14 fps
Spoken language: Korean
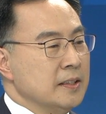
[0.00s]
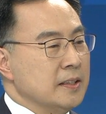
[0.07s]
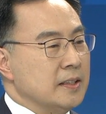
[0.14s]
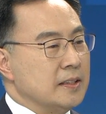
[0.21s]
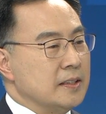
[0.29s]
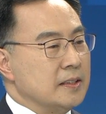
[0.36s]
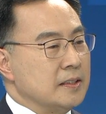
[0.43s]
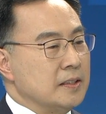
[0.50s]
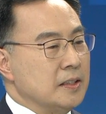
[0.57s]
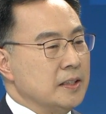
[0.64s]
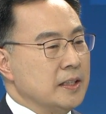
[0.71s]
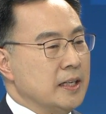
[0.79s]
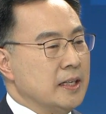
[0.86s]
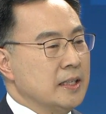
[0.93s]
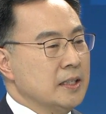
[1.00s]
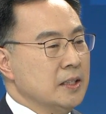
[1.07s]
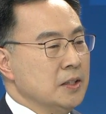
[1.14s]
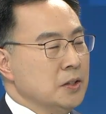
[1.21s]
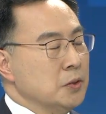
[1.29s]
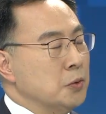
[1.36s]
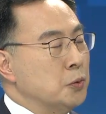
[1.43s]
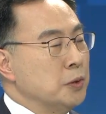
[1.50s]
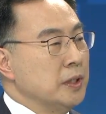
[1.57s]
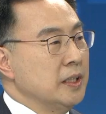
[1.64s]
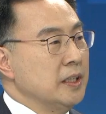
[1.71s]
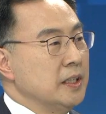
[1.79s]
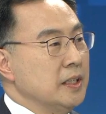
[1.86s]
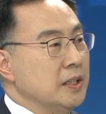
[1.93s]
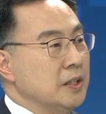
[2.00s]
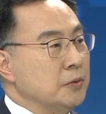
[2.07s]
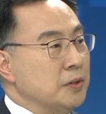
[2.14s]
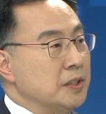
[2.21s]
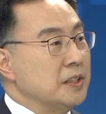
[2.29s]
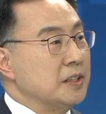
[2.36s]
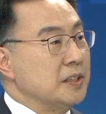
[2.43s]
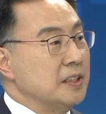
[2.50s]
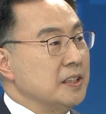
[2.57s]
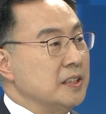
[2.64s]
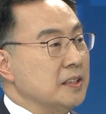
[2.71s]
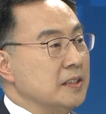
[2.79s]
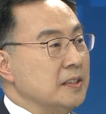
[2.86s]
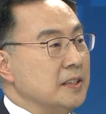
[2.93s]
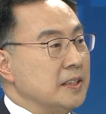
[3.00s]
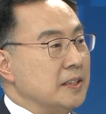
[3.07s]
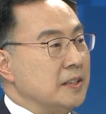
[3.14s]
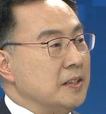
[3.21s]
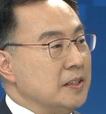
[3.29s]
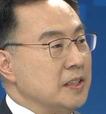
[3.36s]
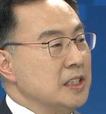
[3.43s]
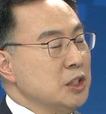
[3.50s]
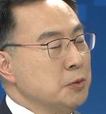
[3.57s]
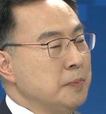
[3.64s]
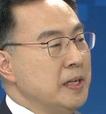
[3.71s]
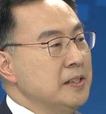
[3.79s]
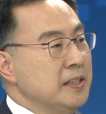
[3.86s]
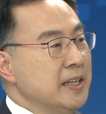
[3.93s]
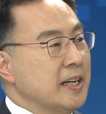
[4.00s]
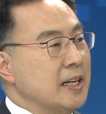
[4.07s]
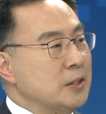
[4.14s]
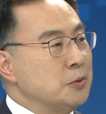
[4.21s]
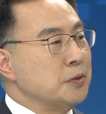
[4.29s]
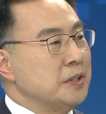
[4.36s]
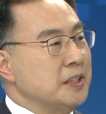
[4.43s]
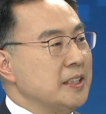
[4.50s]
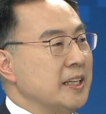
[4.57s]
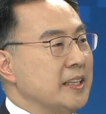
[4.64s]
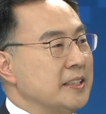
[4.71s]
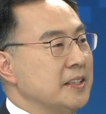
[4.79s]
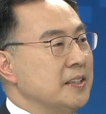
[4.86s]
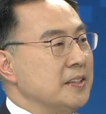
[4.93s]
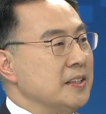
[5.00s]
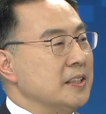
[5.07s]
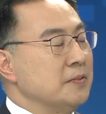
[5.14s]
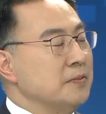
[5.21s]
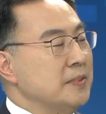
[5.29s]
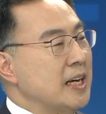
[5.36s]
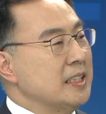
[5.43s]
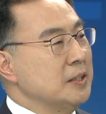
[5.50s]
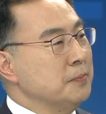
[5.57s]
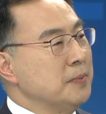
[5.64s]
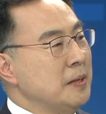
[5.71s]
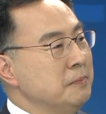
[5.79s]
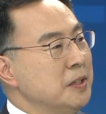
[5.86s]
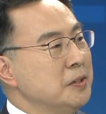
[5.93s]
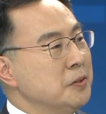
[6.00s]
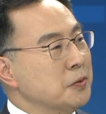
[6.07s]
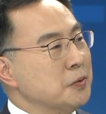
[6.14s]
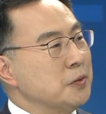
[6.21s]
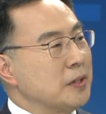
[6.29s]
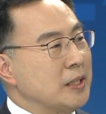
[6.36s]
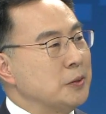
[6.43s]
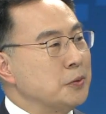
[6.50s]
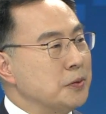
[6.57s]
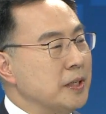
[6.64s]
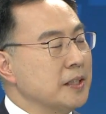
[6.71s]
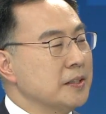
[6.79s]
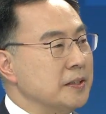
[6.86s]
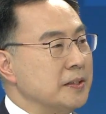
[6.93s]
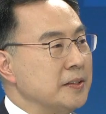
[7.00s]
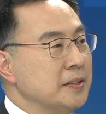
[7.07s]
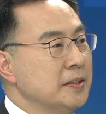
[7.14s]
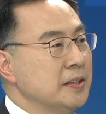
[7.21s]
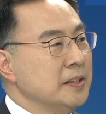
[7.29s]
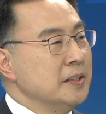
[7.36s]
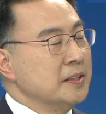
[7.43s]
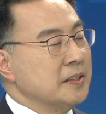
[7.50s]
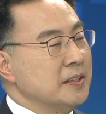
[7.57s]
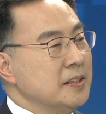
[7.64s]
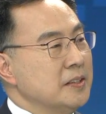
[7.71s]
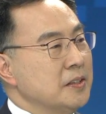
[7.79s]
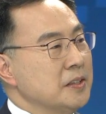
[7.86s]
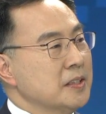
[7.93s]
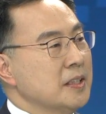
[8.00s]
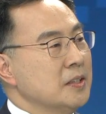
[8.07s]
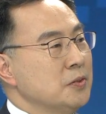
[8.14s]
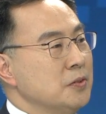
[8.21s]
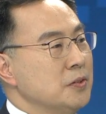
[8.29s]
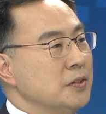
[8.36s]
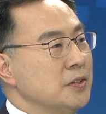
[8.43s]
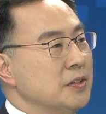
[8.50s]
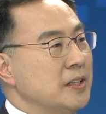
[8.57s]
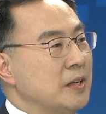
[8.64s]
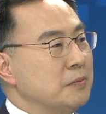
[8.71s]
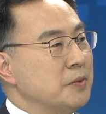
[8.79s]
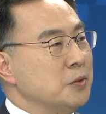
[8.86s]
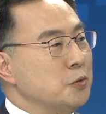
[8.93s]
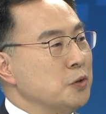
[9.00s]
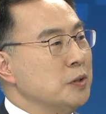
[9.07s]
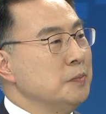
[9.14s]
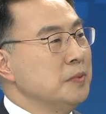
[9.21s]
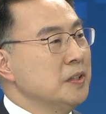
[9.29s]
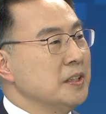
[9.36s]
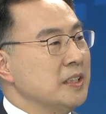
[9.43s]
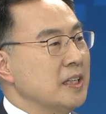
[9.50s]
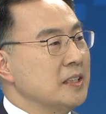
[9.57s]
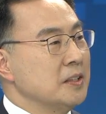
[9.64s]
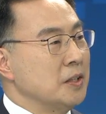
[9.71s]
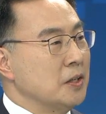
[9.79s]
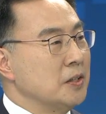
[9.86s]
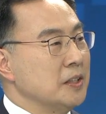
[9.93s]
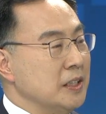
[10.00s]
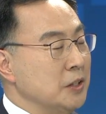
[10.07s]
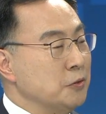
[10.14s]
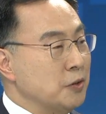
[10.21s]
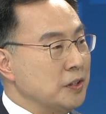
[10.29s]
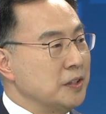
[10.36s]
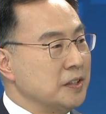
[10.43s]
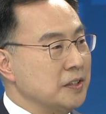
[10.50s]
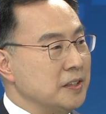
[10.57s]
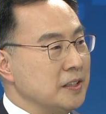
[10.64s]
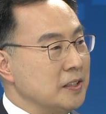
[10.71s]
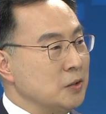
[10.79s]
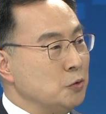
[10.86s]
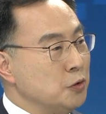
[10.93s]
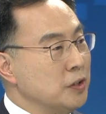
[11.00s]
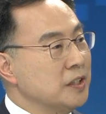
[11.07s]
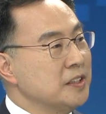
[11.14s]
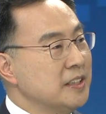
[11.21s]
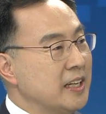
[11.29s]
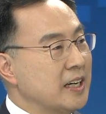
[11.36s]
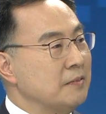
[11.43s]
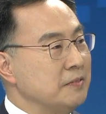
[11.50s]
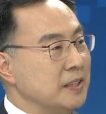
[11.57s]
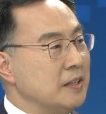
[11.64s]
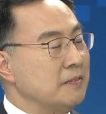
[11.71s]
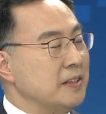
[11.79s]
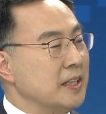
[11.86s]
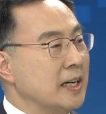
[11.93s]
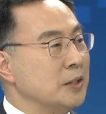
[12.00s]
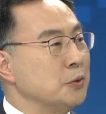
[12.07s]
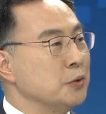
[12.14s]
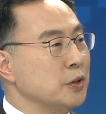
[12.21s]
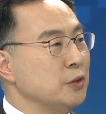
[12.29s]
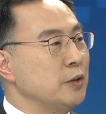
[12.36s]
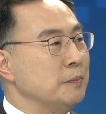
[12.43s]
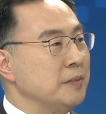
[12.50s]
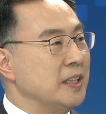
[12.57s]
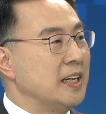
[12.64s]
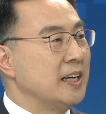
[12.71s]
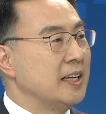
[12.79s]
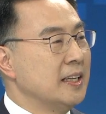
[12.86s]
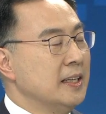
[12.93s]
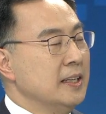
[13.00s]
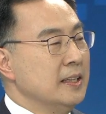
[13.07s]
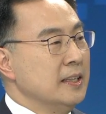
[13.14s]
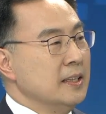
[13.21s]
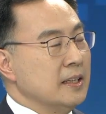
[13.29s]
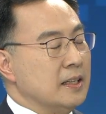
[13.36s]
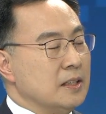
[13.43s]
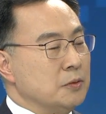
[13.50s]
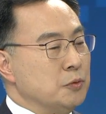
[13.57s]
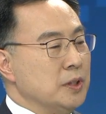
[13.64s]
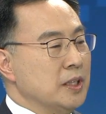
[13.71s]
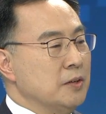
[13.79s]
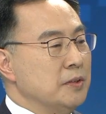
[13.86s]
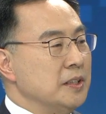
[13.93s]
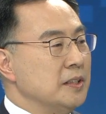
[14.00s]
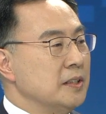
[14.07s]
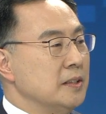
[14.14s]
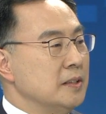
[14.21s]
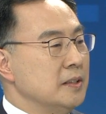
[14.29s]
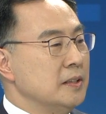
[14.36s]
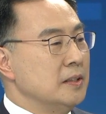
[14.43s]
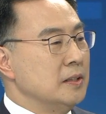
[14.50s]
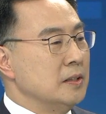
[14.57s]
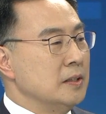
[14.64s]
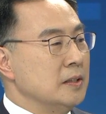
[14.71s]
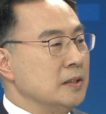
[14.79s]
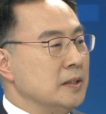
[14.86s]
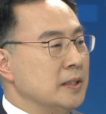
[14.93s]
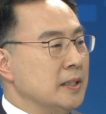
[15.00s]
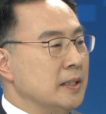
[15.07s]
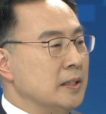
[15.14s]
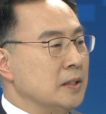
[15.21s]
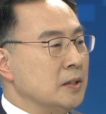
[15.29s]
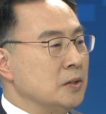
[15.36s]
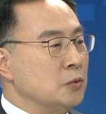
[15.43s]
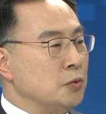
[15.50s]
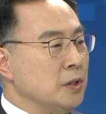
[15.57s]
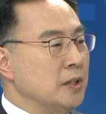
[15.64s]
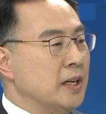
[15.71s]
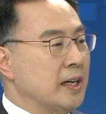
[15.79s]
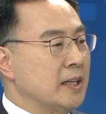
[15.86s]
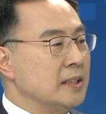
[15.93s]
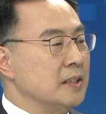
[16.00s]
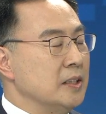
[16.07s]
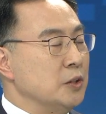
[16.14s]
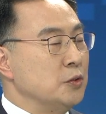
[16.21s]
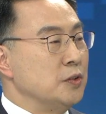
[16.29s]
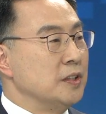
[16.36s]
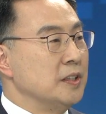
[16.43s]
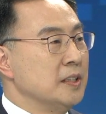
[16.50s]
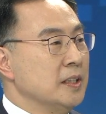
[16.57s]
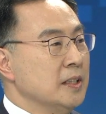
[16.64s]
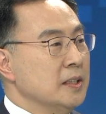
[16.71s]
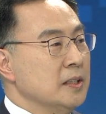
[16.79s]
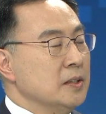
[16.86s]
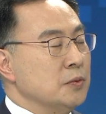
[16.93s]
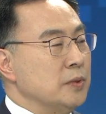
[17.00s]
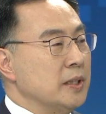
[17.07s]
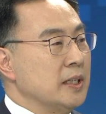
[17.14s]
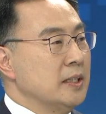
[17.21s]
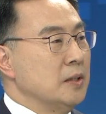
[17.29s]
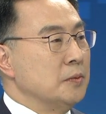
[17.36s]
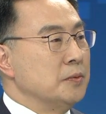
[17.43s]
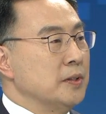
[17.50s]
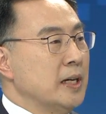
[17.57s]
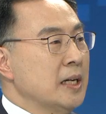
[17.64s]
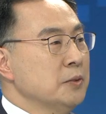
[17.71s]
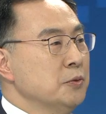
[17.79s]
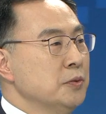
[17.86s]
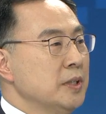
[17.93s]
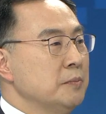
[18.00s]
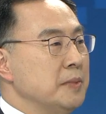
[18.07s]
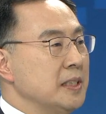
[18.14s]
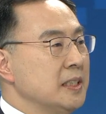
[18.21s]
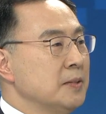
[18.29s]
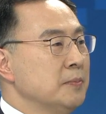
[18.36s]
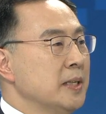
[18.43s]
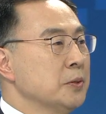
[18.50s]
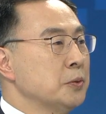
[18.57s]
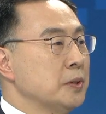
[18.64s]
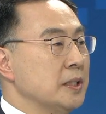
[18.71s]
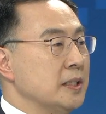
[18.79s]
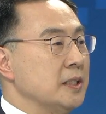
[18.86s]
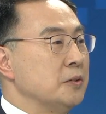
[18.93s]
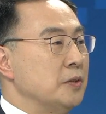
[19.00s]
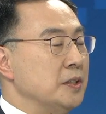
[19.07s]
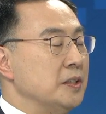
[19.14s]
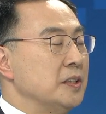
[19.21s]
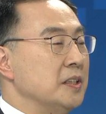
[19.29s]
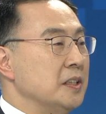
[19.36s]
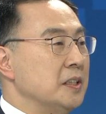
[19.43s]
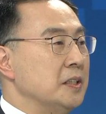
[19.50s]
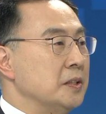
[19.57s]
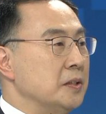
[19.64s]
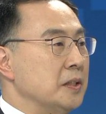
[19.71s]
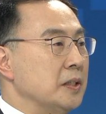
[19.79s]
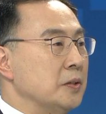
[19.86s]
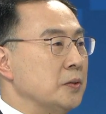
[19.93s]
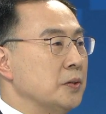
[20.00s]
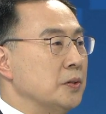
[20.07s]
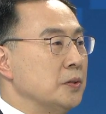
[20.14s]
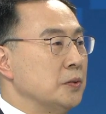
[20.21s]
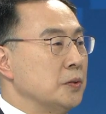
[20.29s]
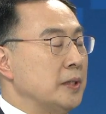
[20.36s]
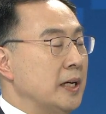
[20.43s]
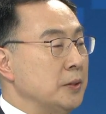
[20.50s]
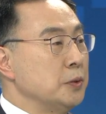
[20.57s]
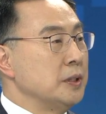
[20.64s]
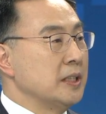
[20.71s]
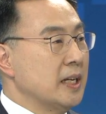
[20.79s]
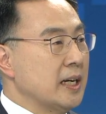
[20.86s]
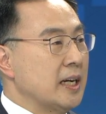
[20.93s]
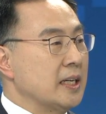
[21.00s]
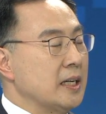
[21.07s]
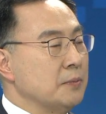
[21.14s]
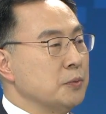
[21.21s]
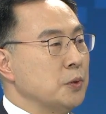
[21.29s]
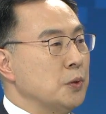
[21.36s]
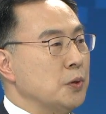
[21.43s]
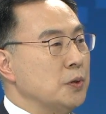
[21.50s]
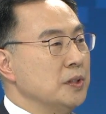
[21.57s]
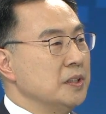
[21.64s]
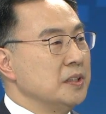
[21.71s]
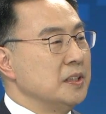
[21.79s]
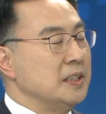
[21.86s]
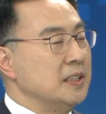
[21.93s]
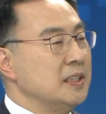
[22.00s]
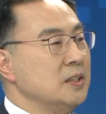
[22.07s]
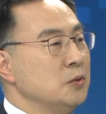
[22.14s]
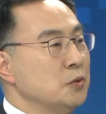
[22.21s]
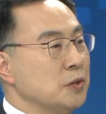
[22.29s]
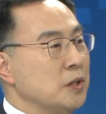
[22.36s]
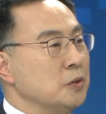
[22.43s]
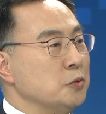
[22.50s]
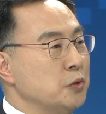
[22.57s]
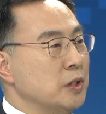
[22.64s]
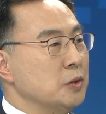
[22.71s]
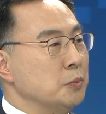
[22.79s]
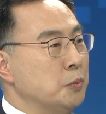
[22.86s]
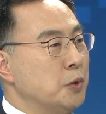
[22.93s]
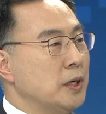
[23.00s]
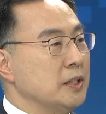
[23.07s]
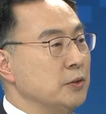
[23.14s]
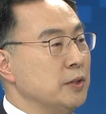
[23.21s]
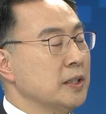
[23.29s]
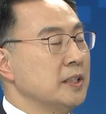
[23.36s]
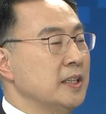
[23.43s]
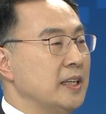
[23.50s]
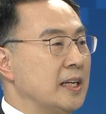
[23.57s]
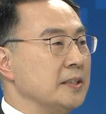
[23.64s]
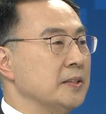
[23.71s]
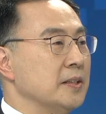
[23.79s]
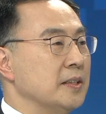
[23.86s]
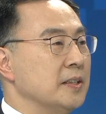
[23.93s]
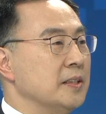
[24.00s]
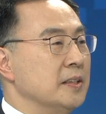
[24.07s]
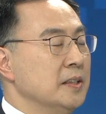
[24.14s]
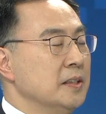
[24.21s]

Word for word: 어, 저희가 고리 원전이 이제 78년에 가동을 시작해서 지금 43년 정도 가동을 예. 했거든요. 근데 저희 스케줄로는 앞으로 60년 이상을 더 이 원전들을 줄여는 나갑니다. 아, 됩니다. 예. 아, 우리가 원전을 이제 줄여 나가는 이유는 우리가 너무 한 군데 밀집된 곳에 지금 원전이 지어져 있고 예. 대도시가 가깝고 지진도 경주하고 포항에 최근에 나서